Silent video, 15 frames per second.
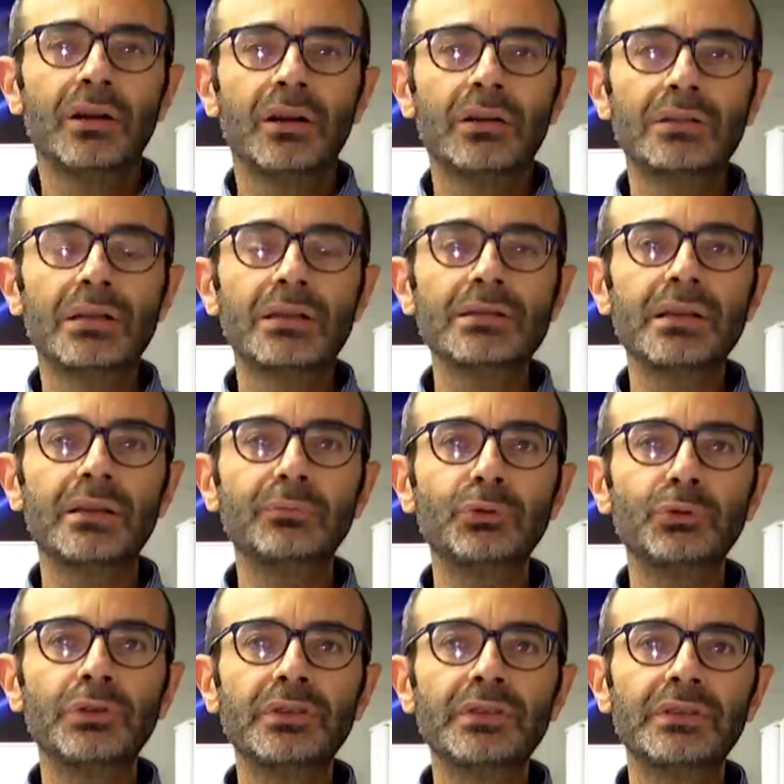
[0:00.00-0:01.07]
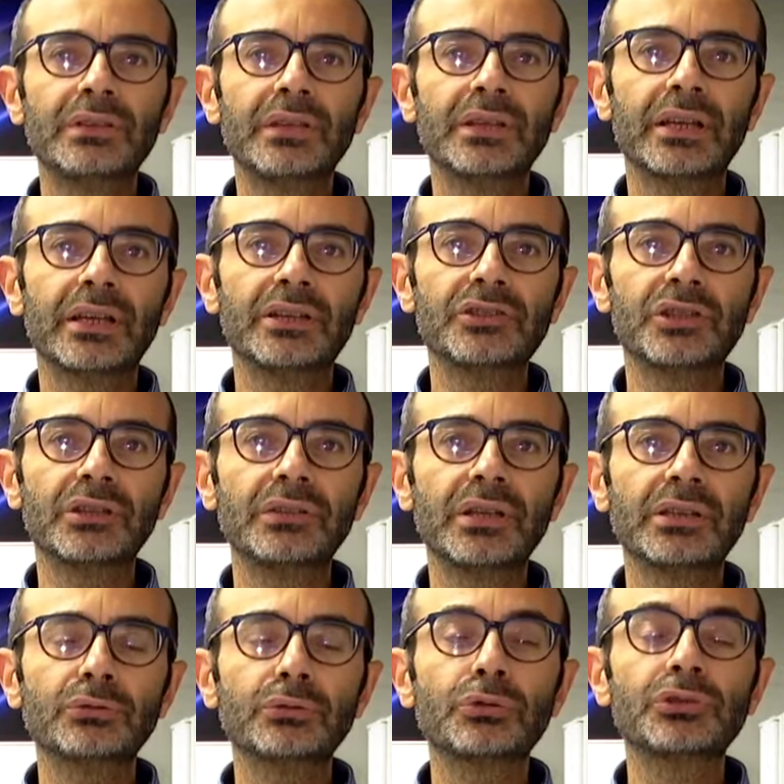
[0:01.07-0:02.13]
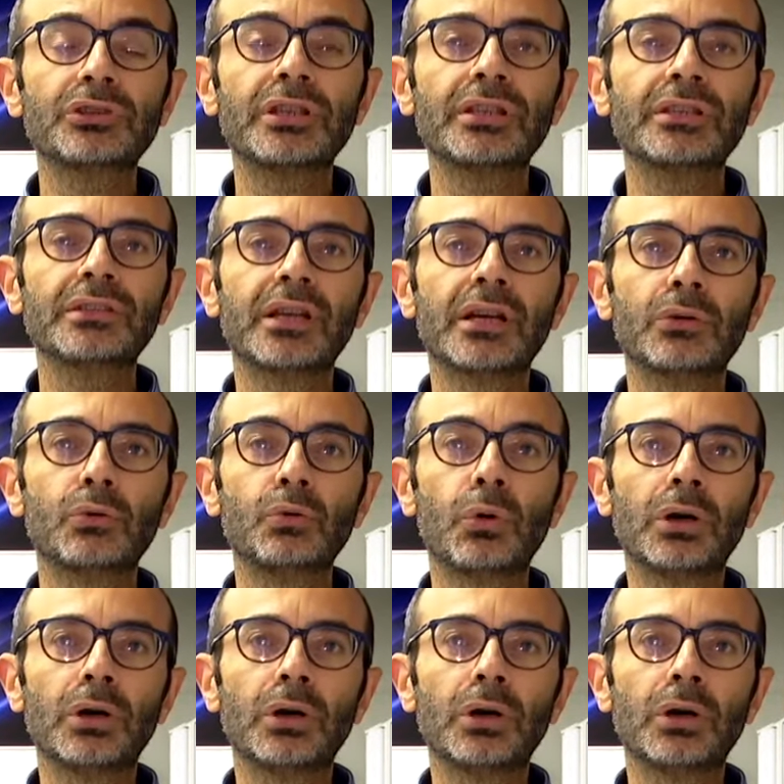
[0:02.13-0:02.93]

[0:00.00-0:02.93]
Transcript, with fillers: Aselsan bünyesinde geleceğin teknolojilerinden